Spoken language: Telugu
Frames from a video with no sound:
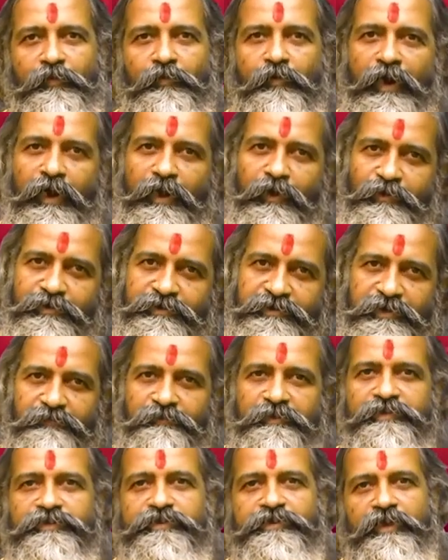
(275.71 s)
వాళ్ళు
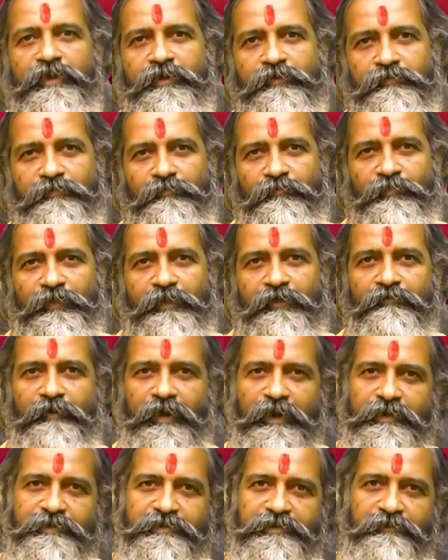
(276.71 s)
జీవించారు
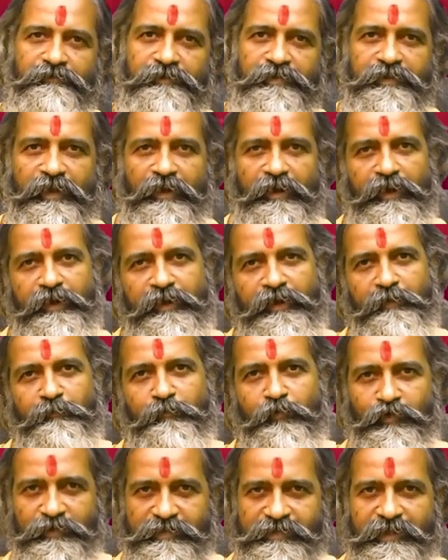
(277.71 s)
వాళ్ళ జీవితాలన్నీ
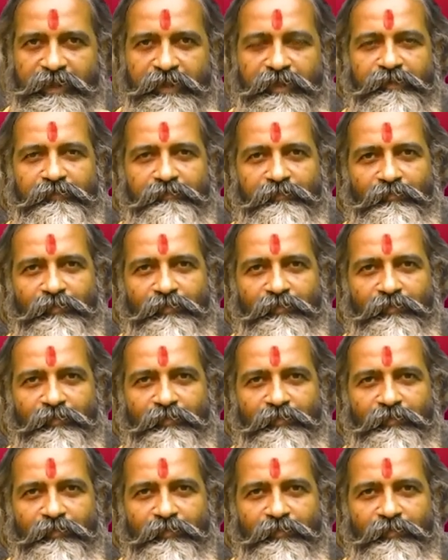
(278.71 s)
ముగిశాయి